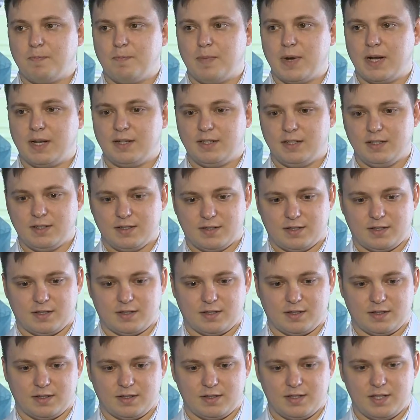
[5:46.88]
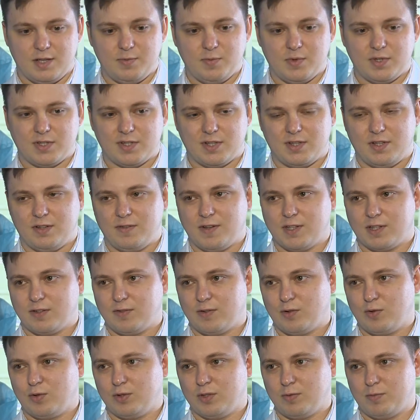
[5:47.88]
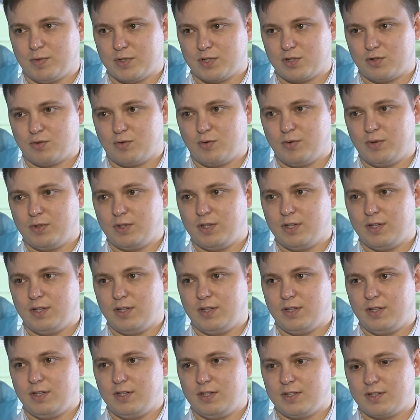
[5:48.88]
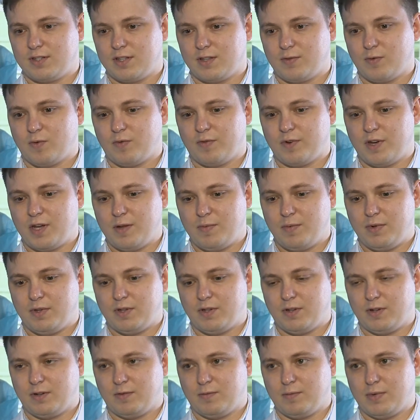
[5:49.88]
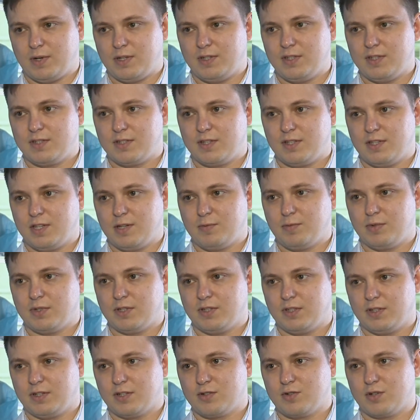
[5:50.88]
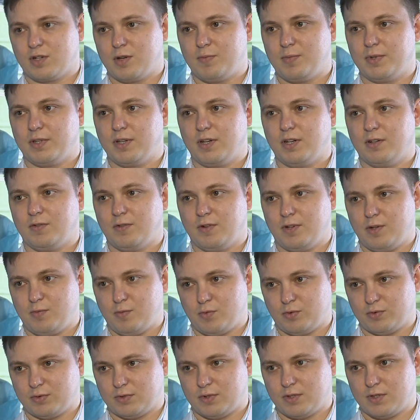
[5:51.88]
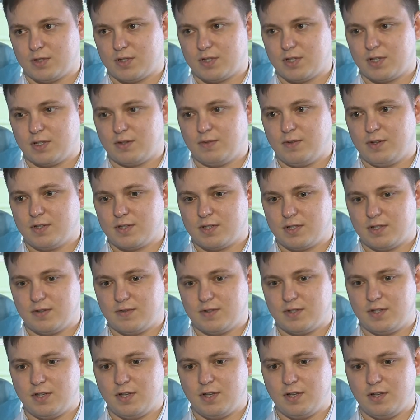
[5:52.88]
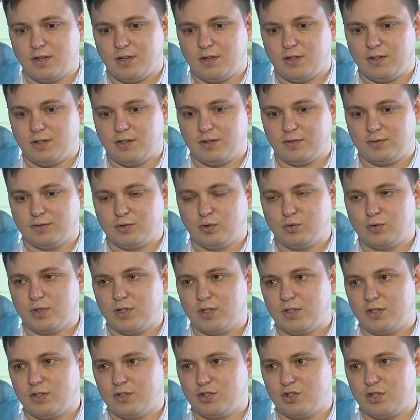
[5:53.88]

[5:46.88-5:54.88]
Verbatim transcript: Больница 79 -го года постройки, и с того времени больницы не было ни разу капитального ремонта. Соответственно, все э, внутренние